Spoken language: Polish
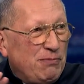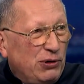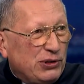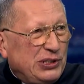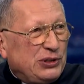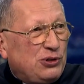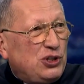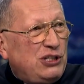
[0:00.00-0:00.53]

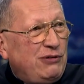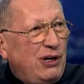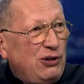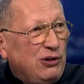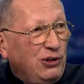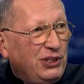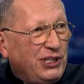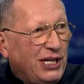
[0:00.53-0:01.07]
Podskoczyła
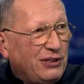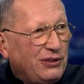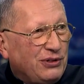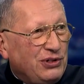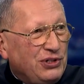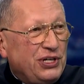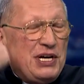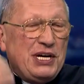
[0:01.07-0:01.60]

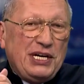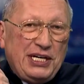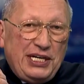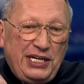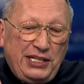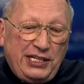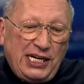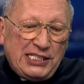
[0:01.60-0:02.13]
oglądalność.
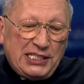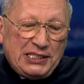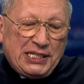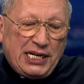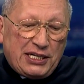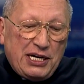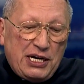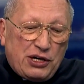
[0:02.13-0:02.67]
I teraz
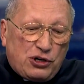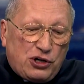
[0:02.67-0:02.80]
tak,